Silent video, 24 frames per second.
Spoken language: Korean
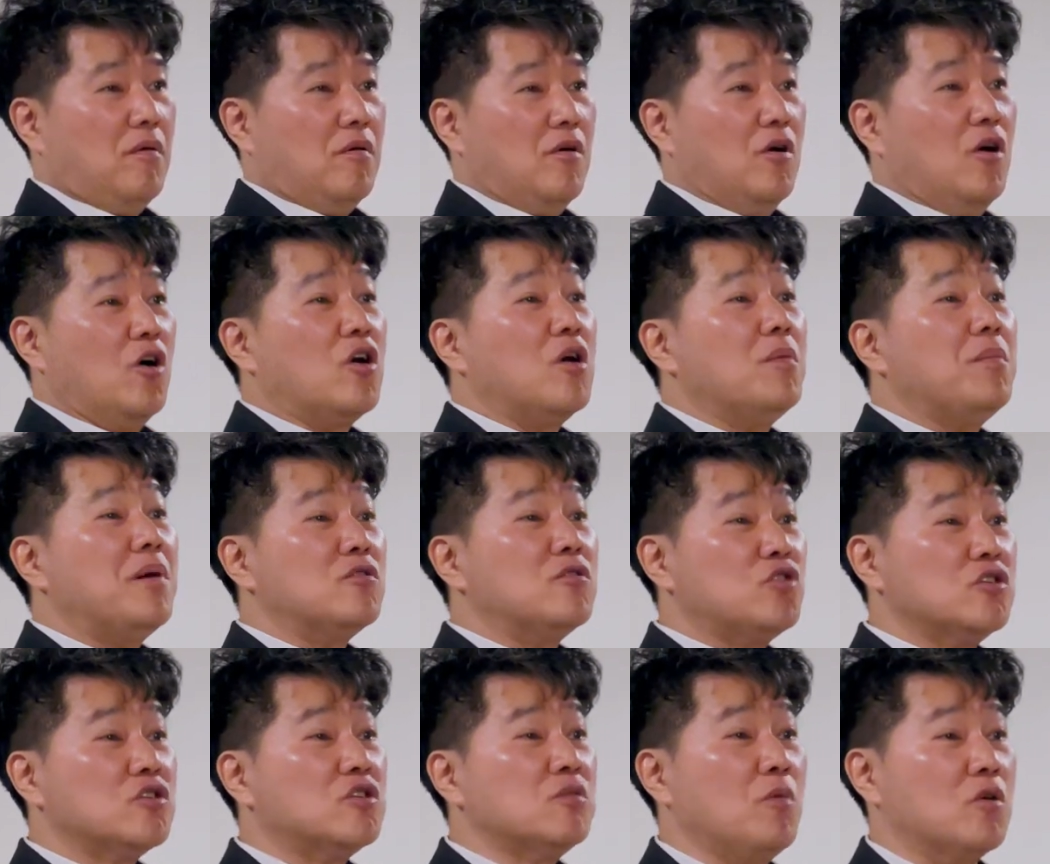
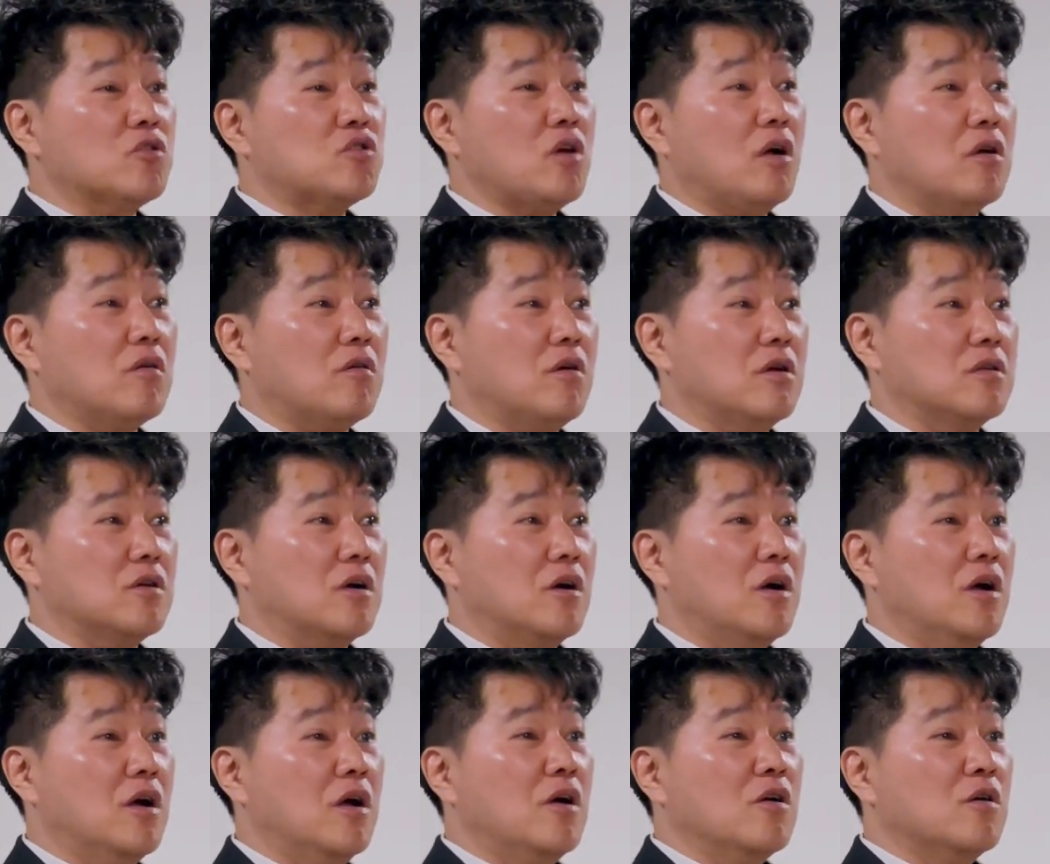열어봤는데 있으면 어떡할 거냐
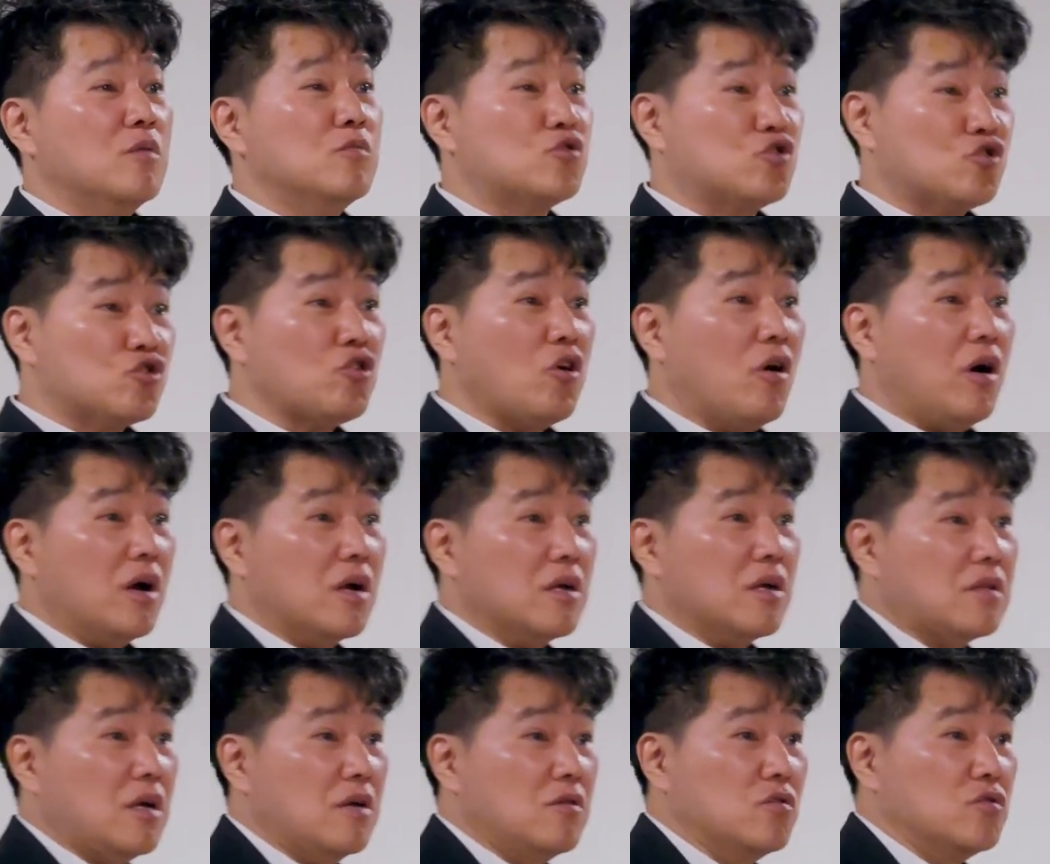그럼
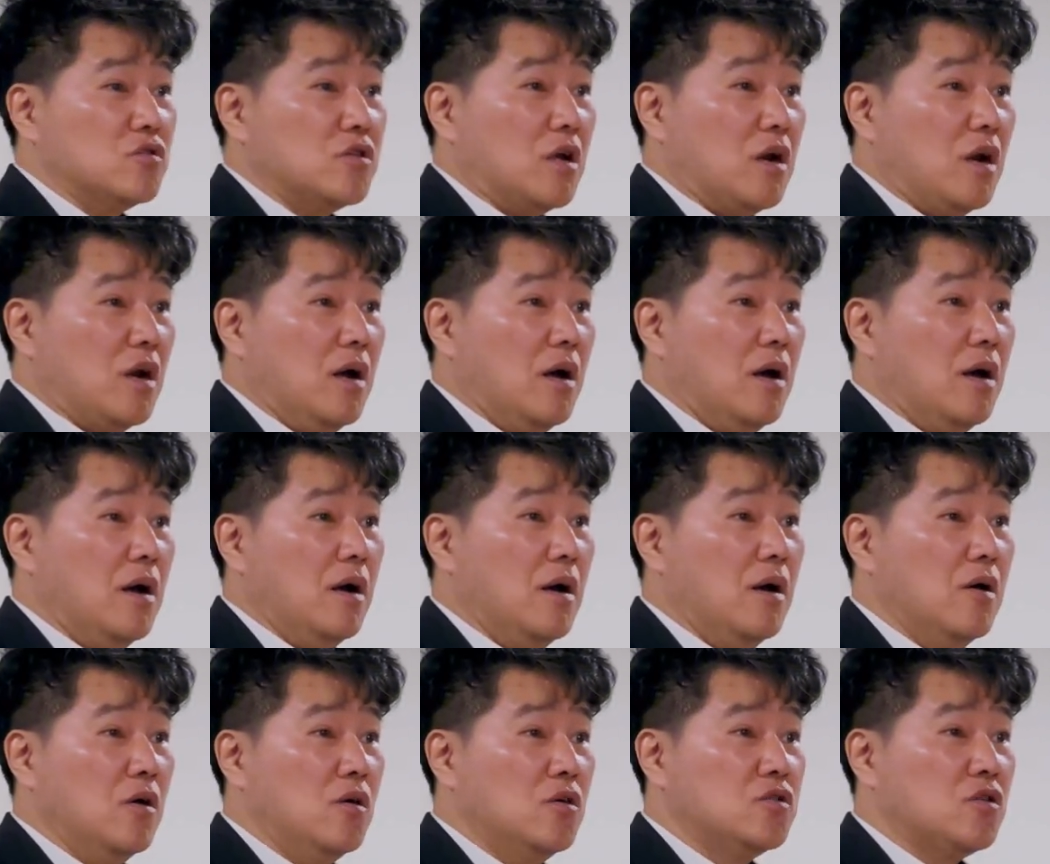주워가겠다는 거죠.
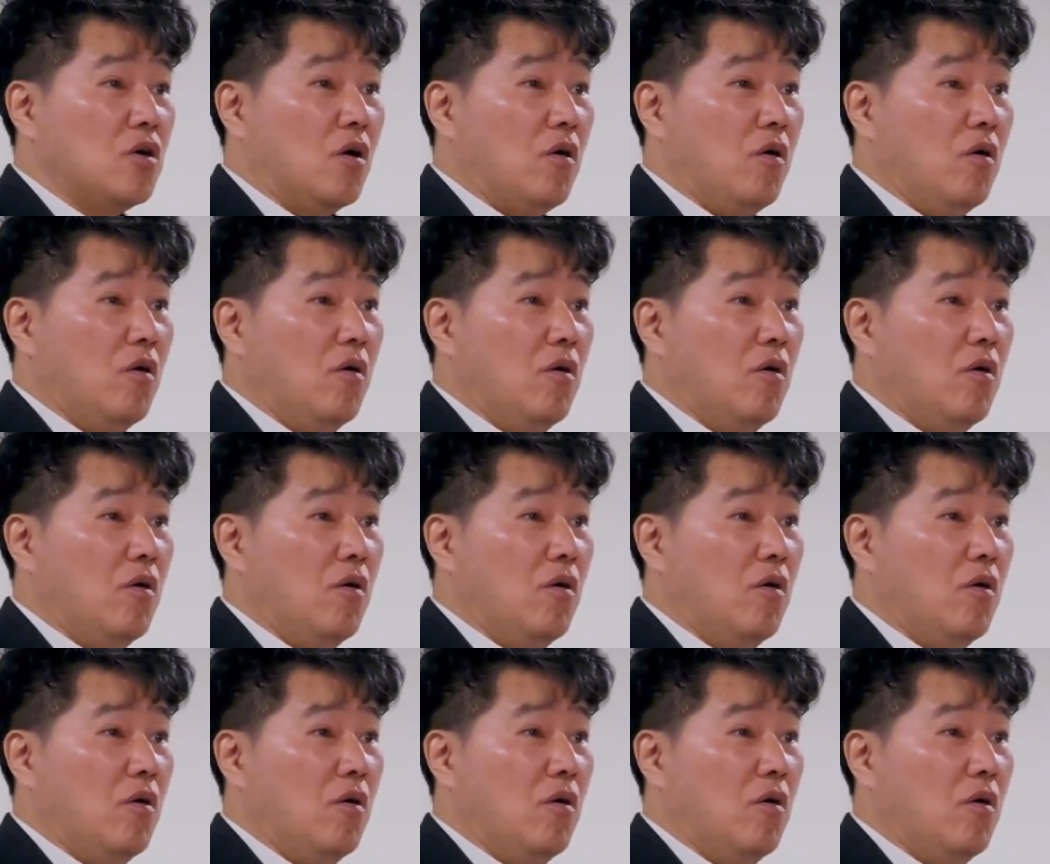그죠?